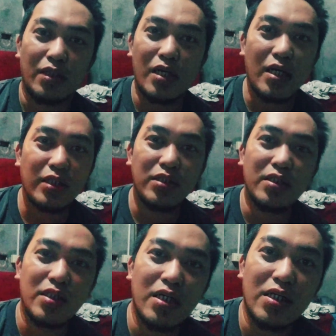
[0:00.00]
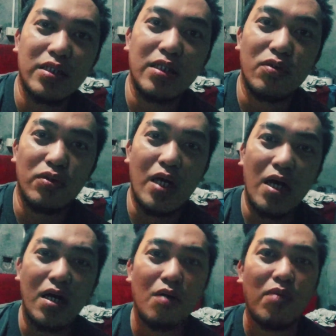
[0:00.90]
nakakainis lang kasi no?
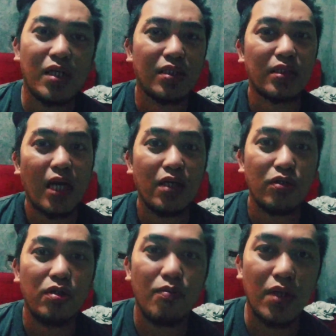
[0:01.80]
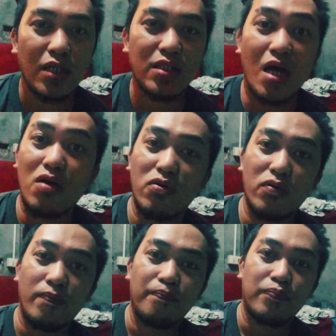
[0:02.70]
nakakabasa tayo ng mga
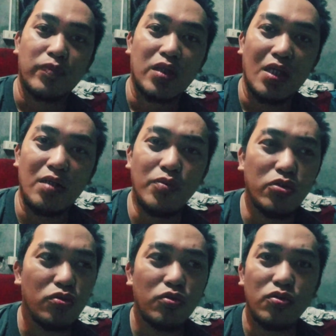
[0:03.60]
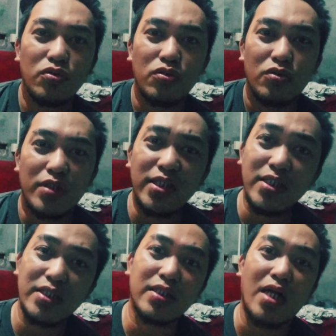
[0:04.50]
taong, alam mo yun,
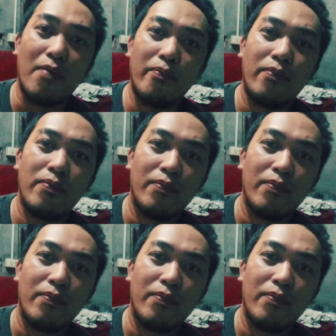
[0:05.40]
nag-scam.